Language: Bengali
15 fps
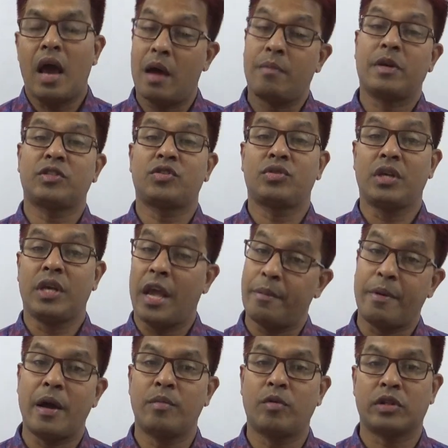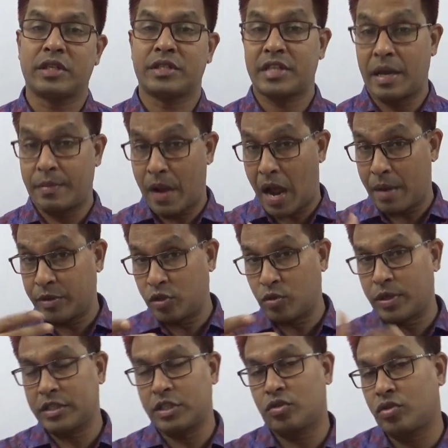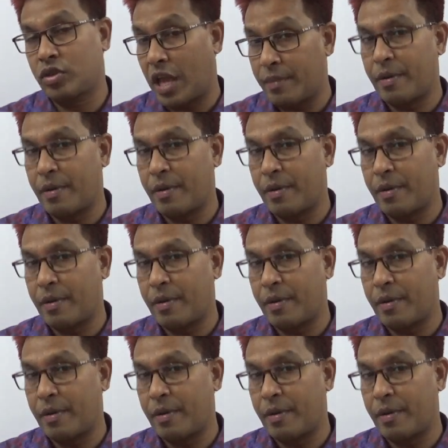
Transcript: আমরা যদি এভাবে বলতে চাই বা আমি তোমাদের যদি